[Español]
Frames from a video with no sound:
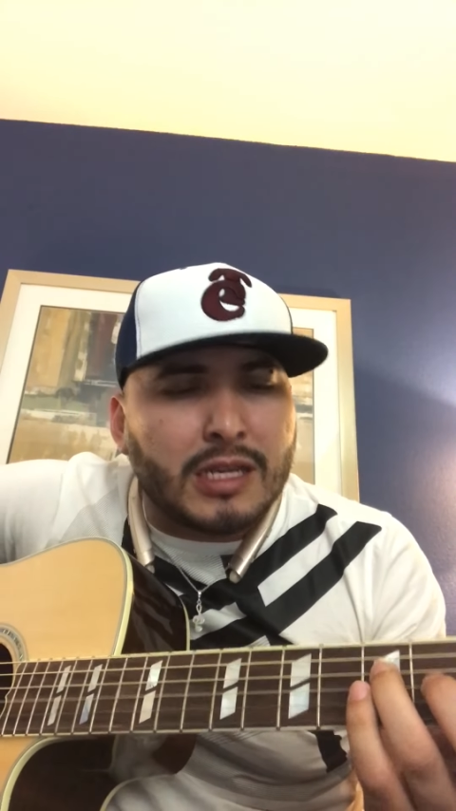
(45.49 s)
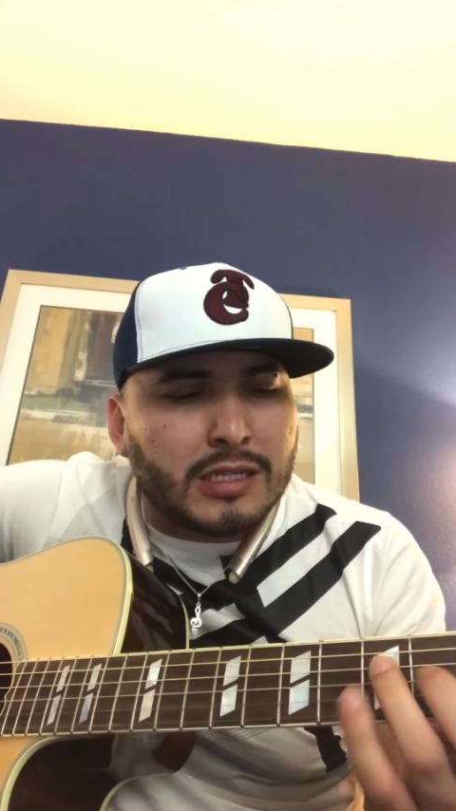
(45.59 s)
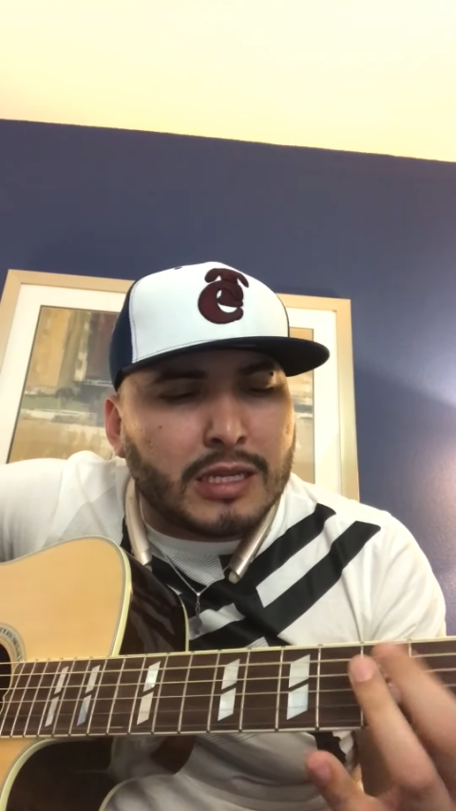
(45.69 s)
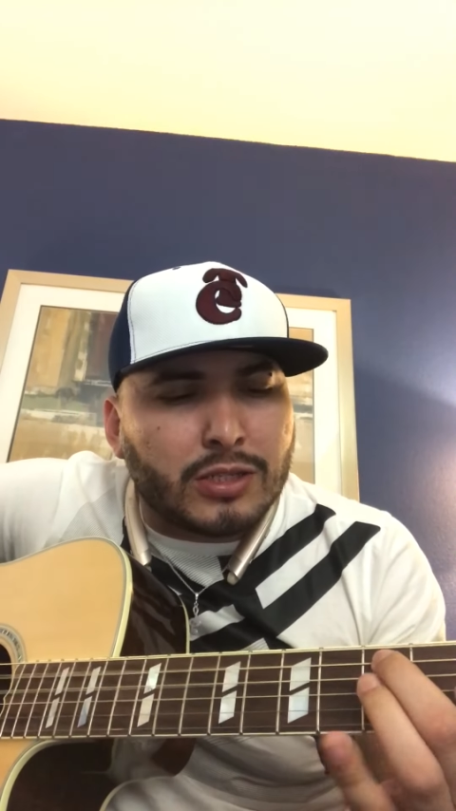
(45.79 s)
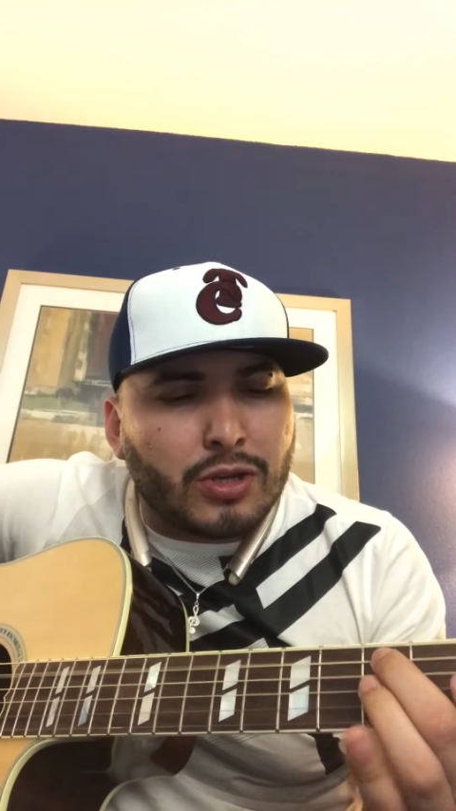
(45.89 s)

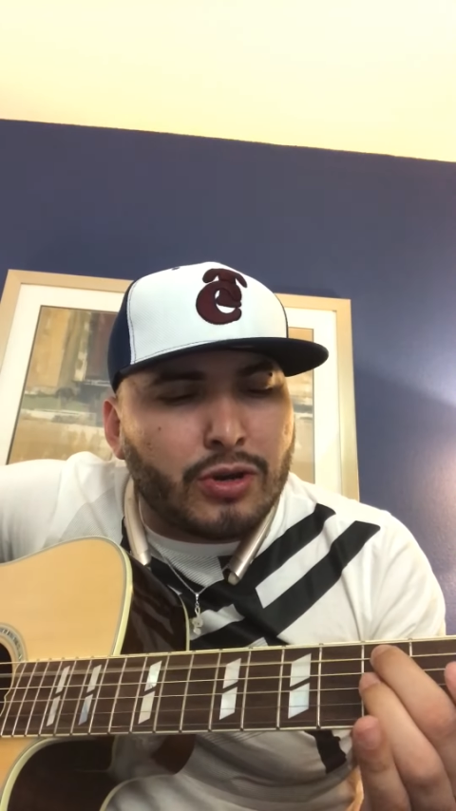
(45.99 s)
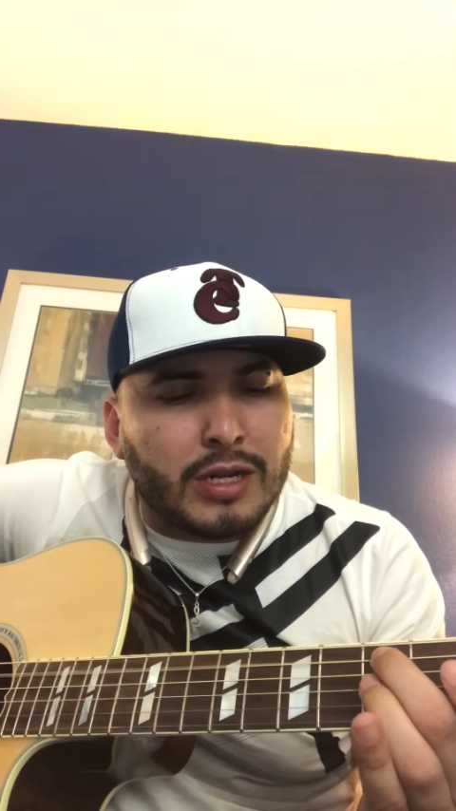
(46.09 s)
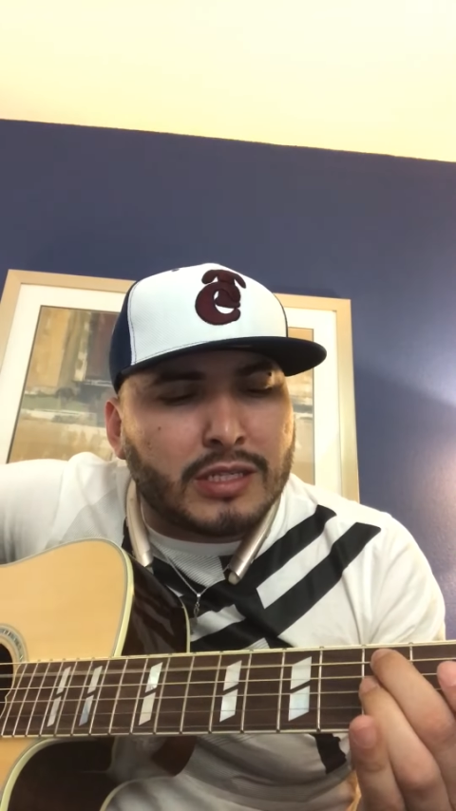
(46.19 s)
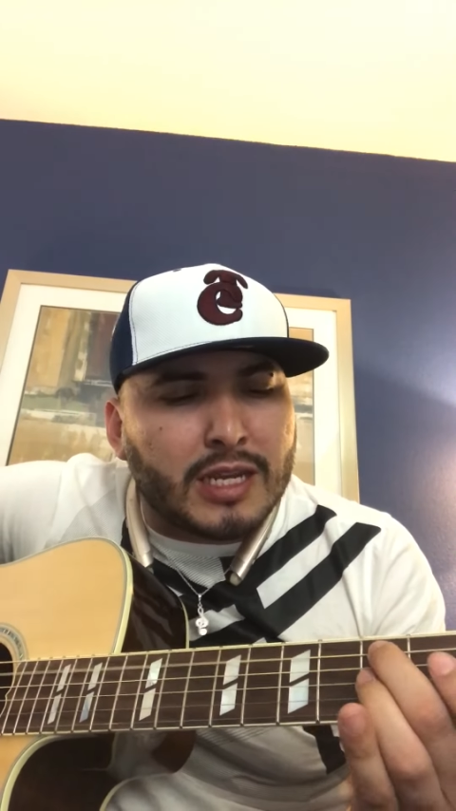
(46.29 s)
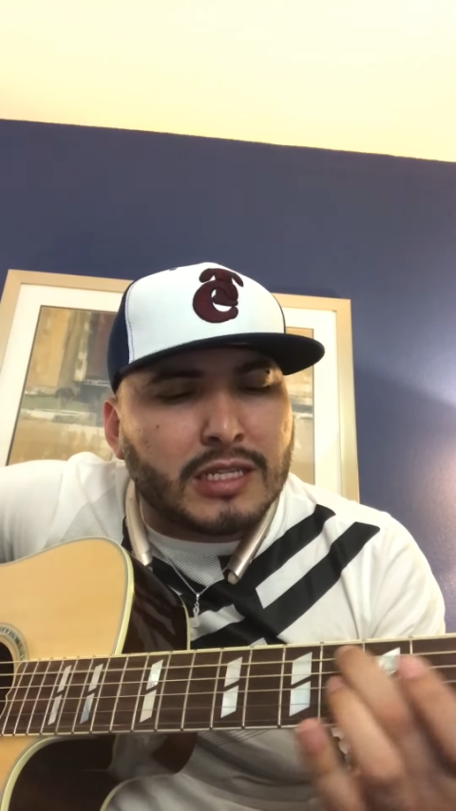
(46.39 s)

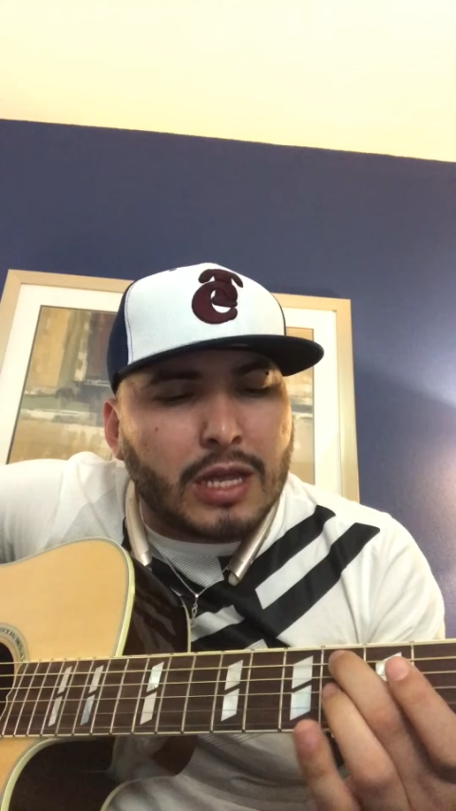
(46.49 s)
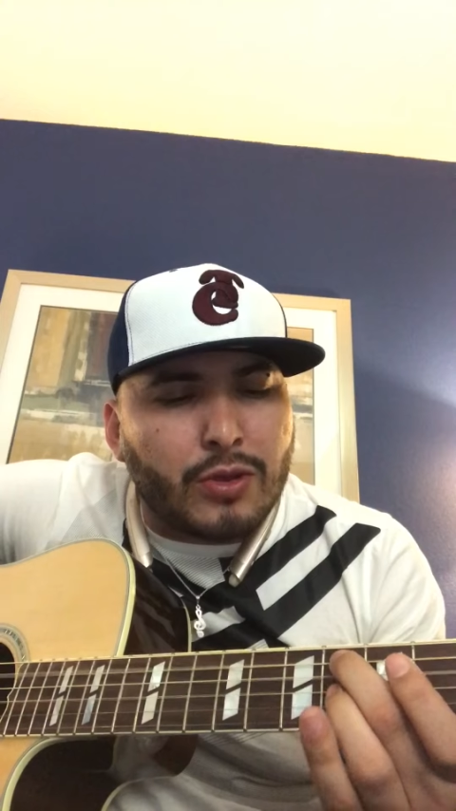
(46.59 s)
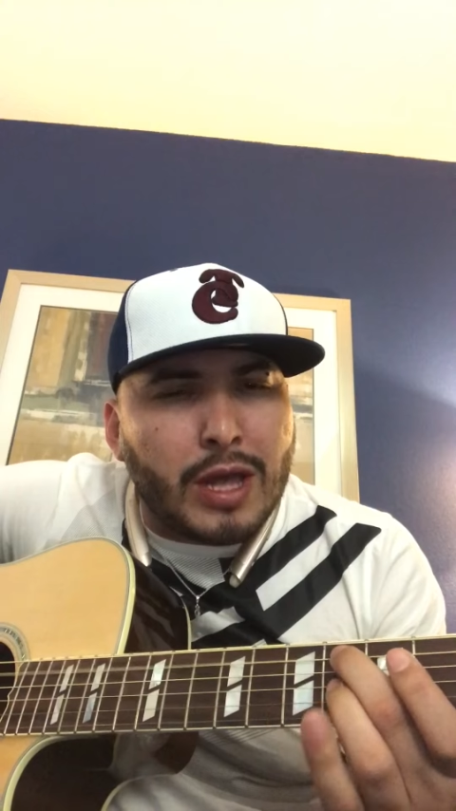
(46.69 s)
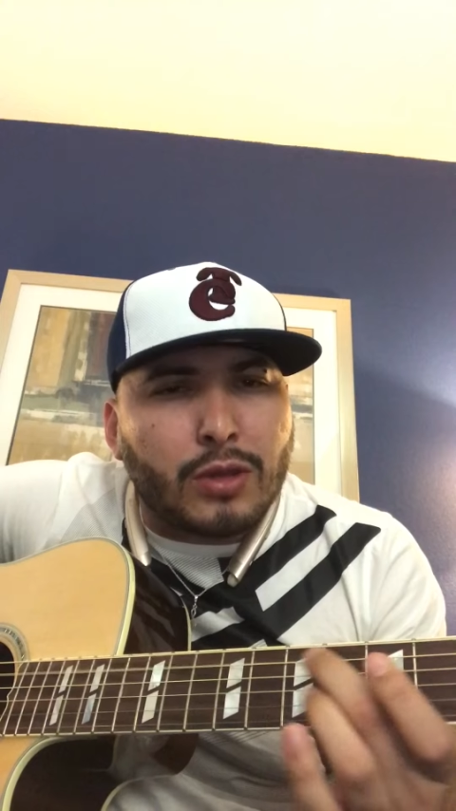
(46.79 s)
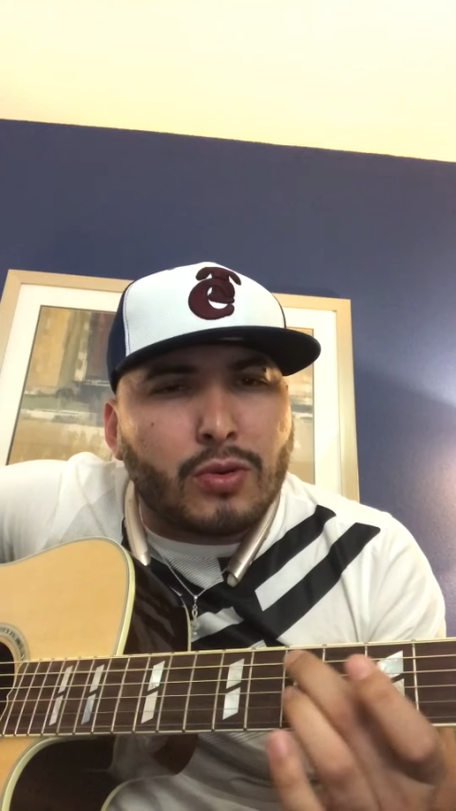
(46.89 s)
sensaciones
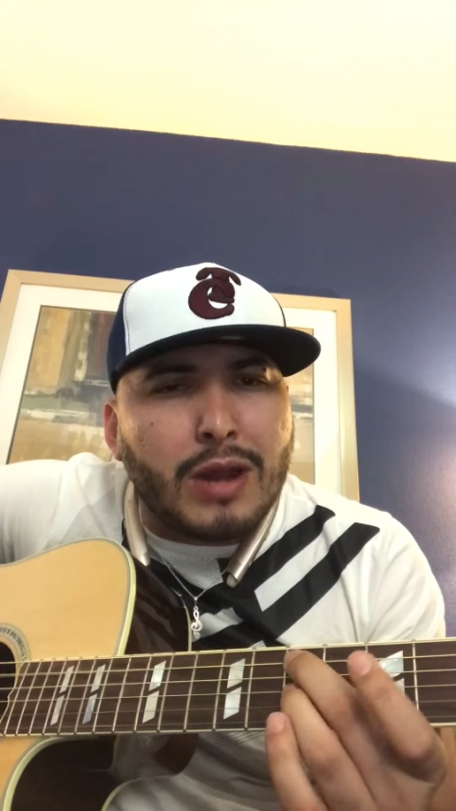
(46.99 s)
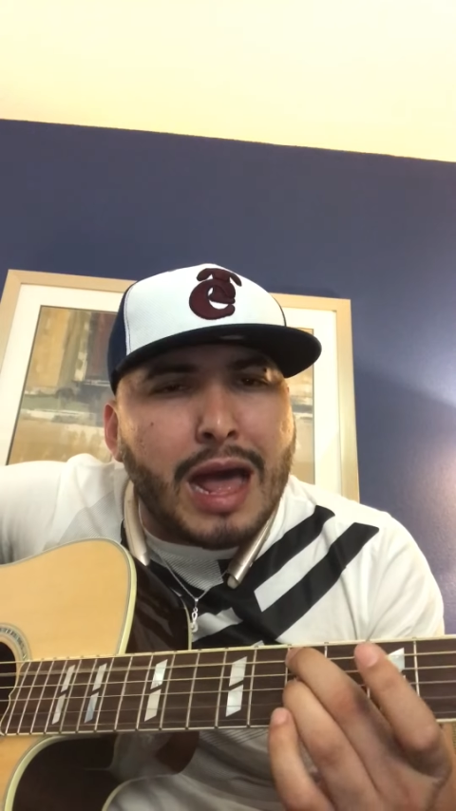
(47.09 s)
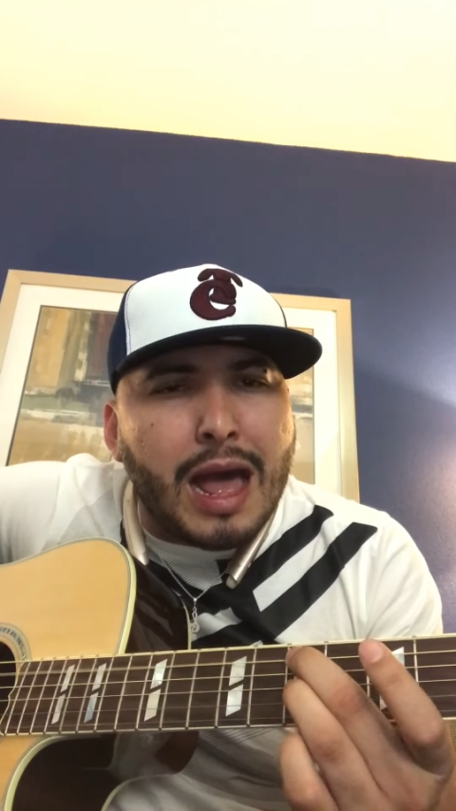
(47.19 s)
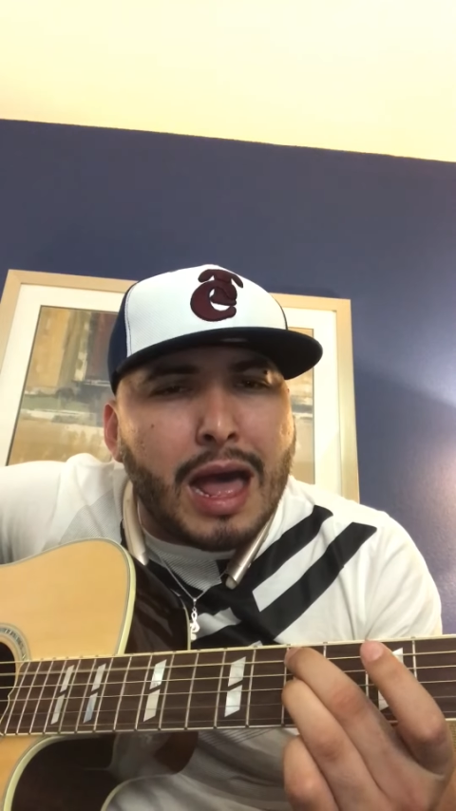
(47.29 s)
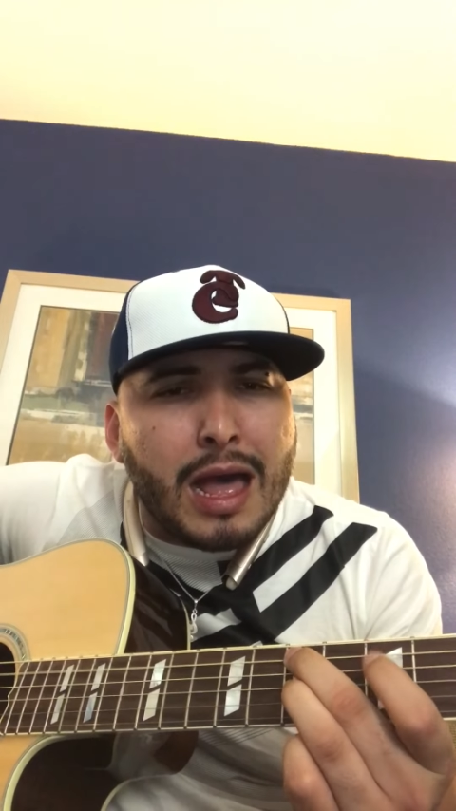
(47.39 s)
estando a tu
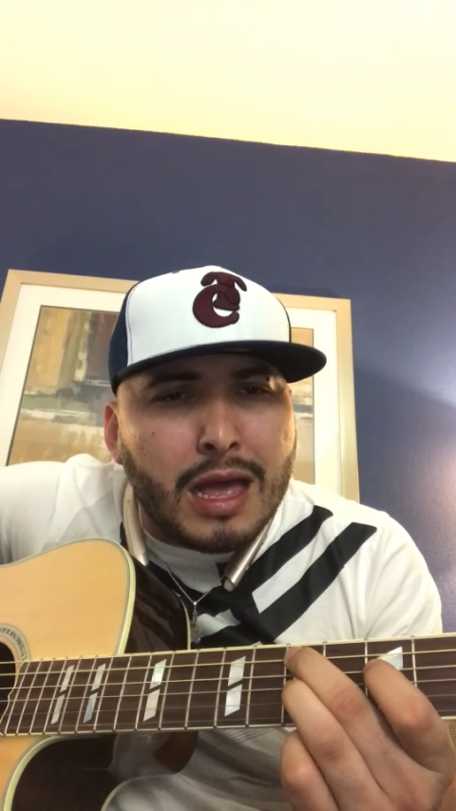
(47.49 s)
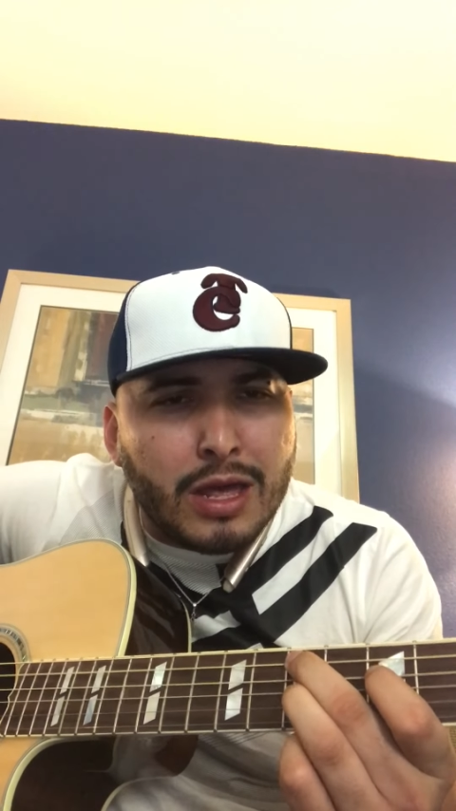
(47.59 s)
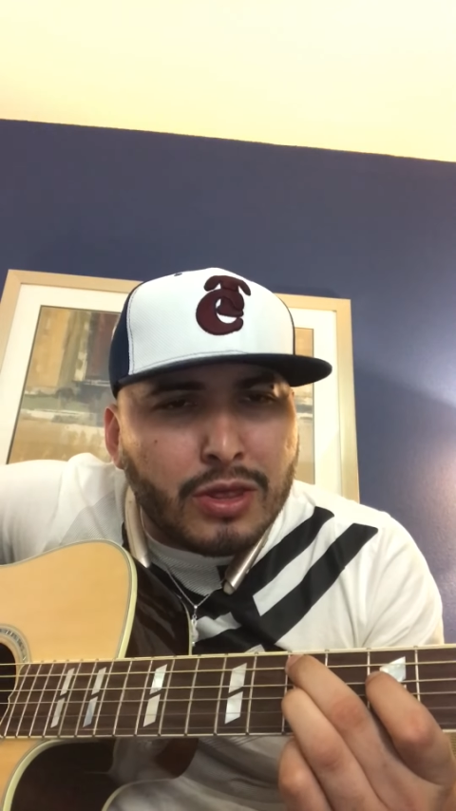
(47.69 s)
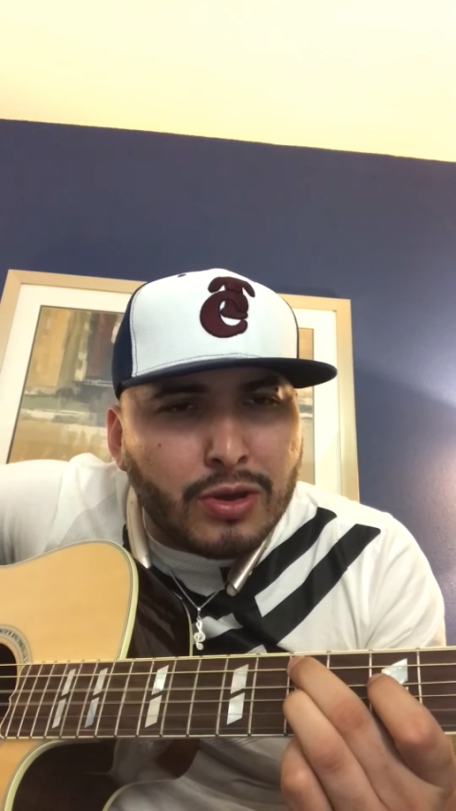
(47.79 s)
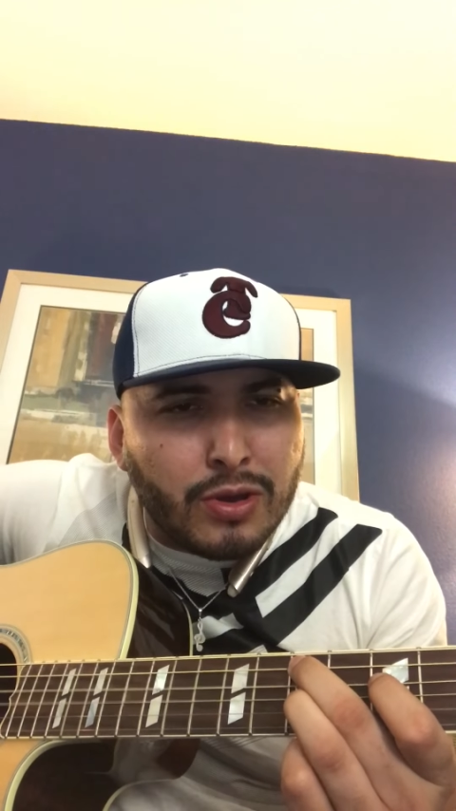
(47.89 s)

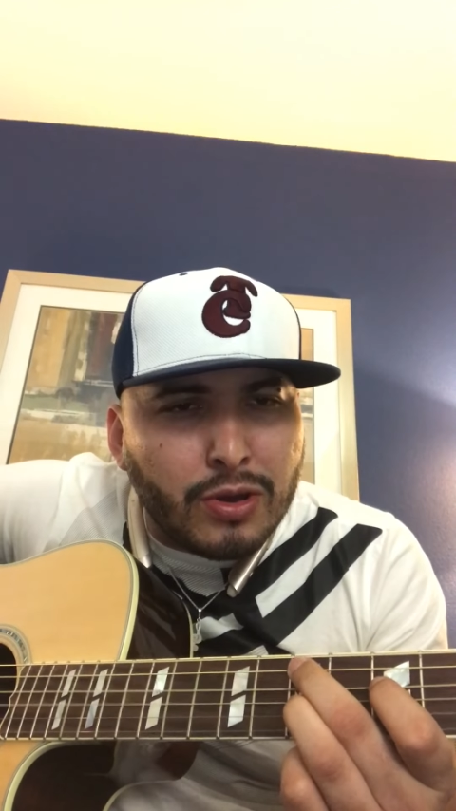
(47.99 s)
lado.